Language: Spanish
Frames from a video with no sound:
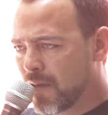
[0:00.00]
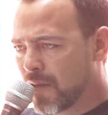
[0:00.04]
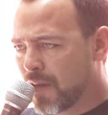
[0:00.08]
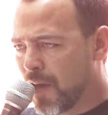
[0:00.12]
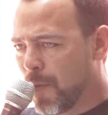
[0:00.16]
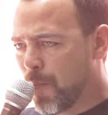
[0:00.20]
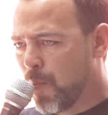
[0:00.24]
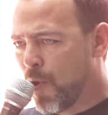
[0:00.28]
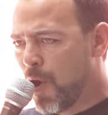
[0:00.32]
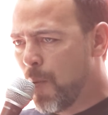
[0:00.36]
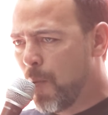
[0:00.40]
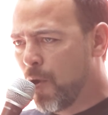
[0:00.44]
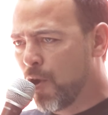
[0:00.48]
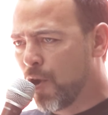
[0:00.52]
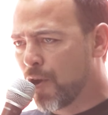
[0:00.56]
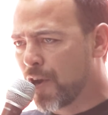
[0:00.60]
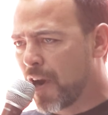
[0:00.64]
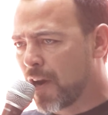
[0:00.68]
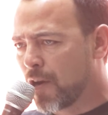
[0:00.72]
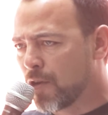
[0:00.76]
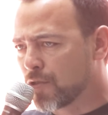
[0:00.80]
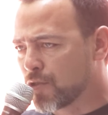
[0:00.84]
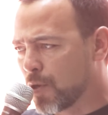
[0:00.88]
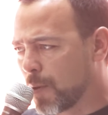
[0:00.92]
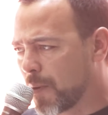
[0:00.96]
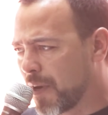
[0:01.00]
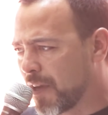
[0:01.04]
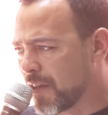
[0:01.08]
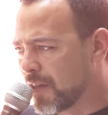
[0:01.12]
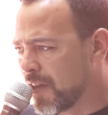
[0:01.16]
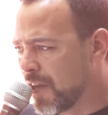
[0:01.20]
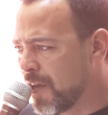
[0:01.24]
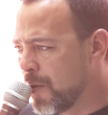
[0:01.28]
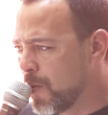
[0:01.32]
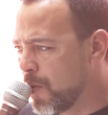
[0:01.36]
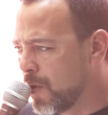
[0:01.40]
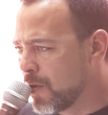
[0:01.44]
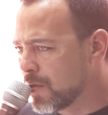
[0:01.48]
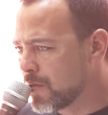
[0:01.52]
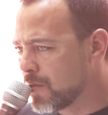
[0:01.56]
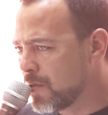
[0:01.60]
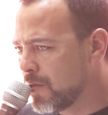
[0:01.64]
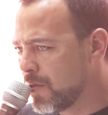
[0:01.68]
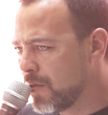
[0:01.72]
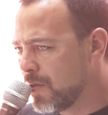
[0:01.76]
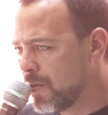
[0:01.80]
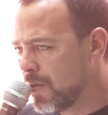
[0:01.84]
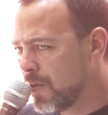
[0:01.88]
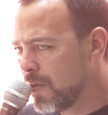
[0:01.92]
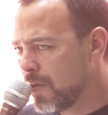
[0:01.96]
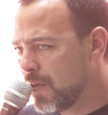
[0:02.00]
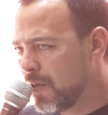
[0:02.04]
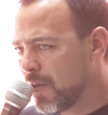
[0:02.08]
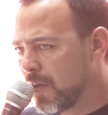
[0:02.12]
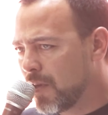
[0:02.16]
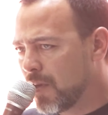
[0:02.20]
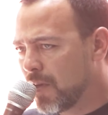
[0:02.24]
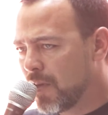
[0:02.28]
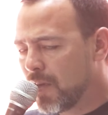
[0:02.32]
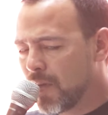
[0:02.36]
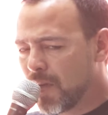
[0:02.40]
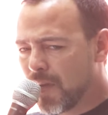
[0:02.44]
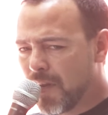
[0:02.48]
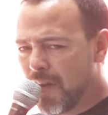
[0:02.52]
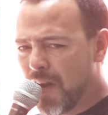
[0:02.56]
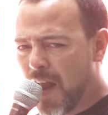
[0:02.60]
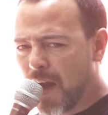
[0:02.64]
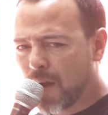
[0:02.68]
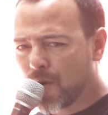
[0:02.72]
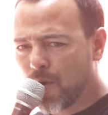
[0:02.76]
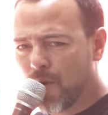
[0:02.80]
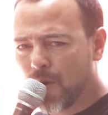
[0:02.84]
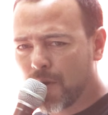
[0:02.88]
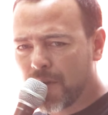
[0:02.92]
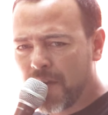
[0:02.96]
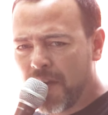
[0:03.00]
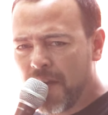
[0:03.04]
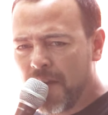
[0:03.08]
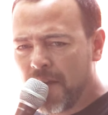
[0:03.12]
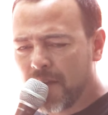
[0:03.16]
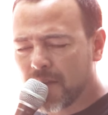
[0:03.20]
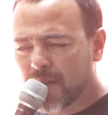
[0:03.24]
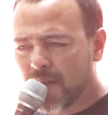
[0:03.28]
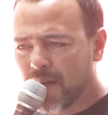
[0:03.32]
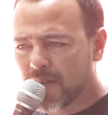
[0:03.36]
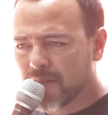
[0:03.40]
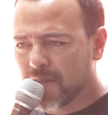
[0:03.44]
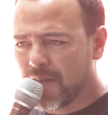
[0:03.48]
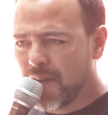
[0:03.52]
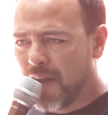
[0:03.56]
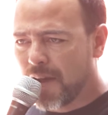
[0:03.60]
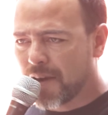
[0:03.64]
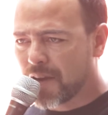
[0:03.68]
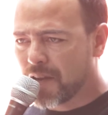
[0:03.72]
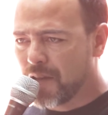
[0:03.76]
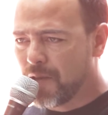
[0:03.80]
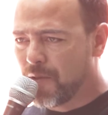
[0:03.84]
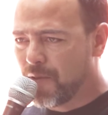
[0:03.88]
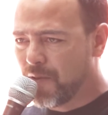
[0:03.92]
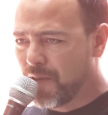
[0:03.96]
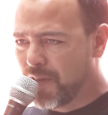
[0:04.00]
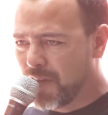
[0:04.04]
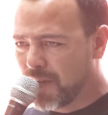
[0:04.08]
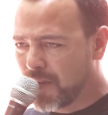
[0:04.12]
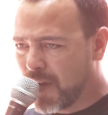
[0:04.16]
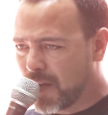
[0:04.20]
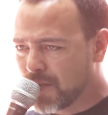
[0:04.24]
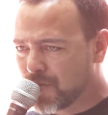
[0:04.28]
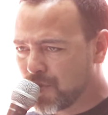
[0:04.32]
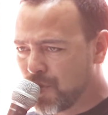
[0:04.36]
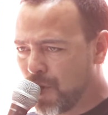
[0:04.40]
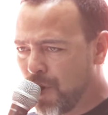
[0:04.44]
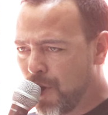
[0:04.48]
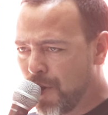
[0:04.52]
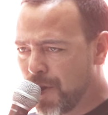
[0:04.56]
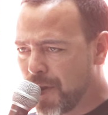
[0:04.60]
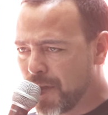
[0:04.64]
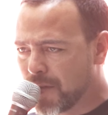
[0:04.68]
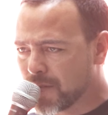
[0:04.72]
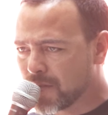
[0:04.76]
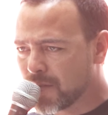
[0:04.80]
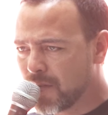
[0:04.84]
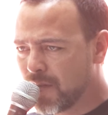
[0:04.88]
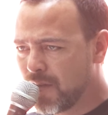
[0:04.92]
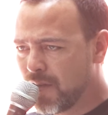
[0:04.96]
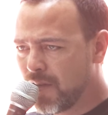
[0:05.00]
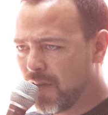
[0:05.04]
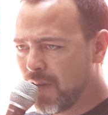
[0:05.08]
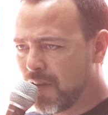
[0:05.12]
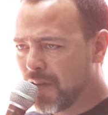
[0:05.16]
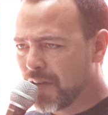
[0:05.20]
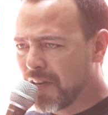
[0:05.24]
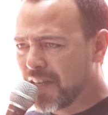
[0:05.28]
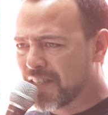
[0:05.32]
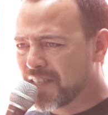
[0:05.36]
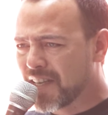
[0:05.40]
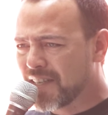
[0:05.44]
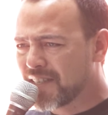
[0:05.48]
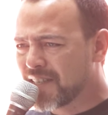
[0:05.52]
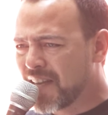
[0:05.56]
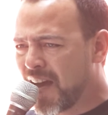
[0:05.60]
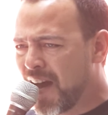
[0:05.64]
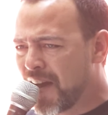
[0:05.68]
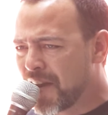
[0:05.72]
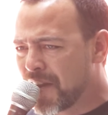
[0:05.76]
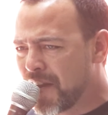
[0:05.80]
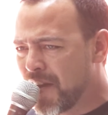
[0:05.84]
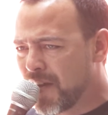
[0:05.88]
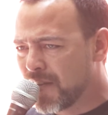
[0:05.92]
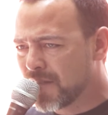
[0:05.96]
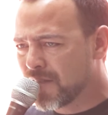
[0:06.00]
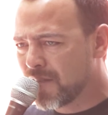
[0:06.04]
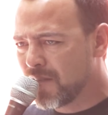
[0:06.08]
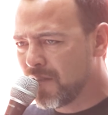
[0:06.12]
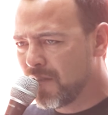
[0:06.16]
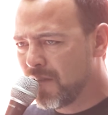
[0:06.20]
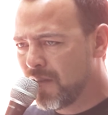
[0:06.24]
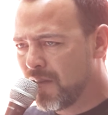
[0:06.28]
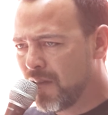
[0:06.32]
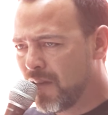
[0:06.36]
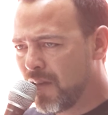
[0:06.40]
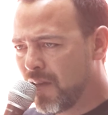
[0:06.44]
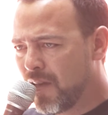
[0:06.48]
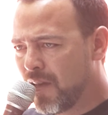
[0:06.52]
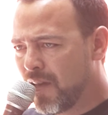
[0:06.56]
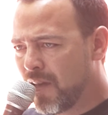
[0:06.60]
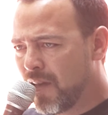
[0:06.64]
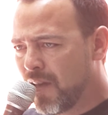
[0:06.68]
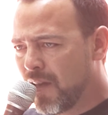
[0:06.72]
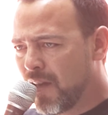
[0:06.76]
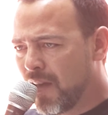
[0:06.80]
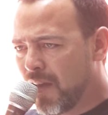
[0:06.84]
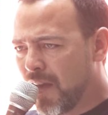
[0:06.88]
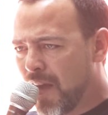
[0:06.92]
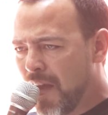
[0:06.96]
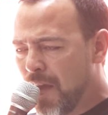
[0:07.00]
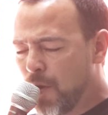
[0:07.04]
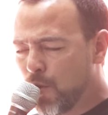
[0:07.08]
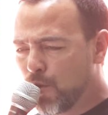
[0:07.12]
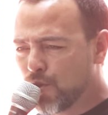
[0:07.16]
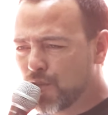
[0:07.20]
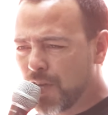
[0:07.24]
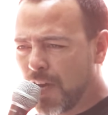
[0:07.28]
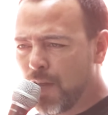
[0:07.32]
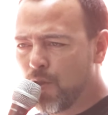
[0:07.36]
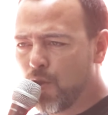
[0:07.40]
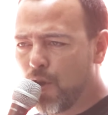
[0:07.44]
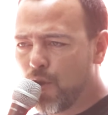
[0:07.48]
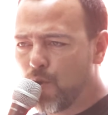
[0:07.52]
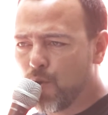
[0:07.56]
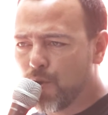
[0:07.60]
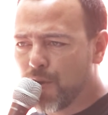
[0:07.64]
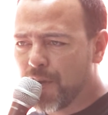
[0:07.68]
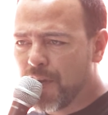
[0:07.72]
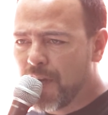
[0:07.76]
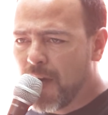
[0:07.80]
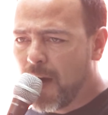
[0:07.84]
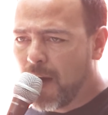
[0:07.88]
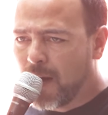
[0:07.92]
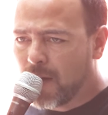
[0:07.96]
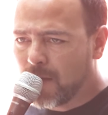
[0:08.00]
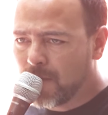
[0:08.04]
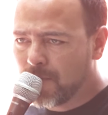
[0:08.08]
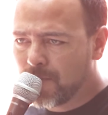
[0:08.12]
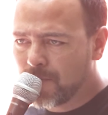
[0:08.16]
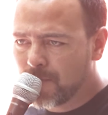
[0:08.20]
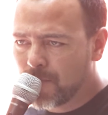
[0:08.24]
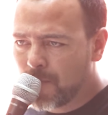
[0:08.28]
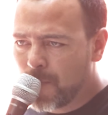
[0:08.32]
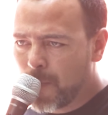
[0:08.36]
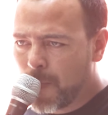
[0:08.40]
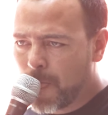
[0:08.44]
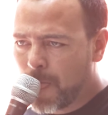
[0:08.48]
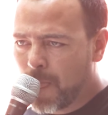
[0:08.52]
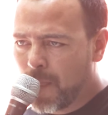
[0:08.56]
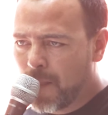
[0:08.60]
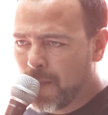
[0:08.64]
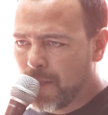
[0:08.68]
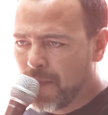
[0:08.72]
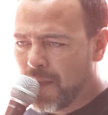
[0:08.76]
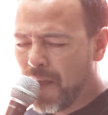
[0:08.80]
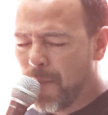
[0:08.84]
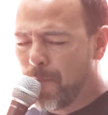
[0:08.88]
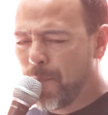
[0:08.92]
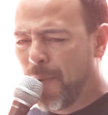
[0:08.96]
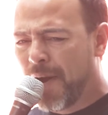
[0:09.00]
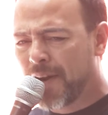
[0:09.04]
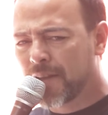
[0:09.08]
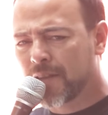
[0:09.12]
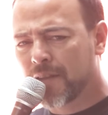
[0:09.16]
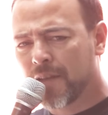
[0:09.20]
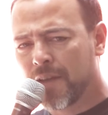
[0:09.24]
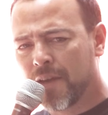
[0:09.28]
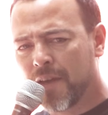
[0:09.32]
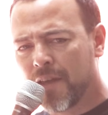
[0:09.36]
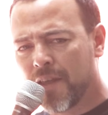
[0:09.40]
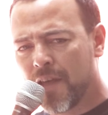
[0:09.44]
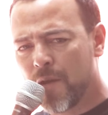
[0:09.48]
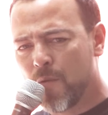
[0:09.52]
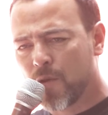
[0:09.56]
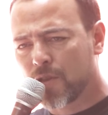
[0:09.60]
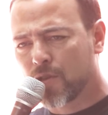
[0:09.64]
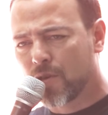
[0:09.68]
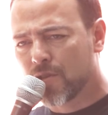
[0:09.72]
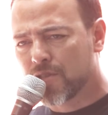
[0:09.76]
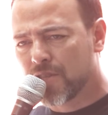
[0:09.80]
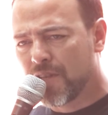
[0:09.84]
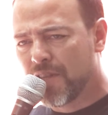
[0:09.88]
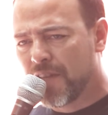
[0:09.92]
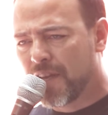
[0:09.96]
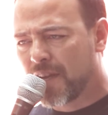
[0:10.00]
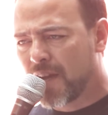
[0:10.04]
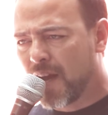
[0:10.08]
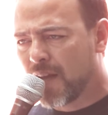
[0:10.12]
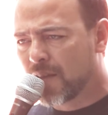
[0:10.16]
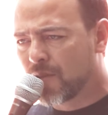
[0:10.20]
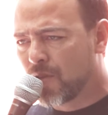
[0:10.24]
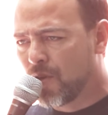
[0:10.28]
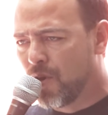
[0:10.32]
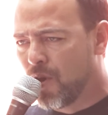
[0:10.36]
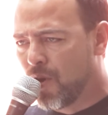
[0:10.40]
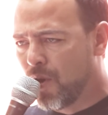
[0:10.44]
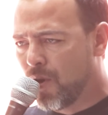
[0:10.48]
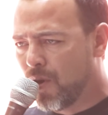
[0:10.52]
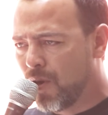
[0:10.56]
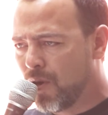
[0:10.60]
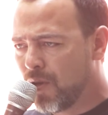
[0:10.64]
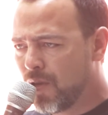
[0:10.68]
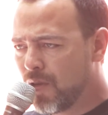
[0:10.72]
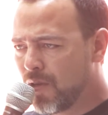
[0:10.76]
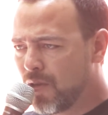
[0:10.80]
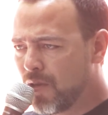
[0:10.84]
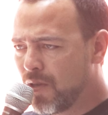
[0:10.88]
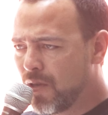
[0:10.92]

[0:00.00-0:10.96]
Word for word: que podemos lograr los objetivos y las conquistas y las reivindicaciones necesarias, es luchando en unidad. De parte de nuestro sindicato,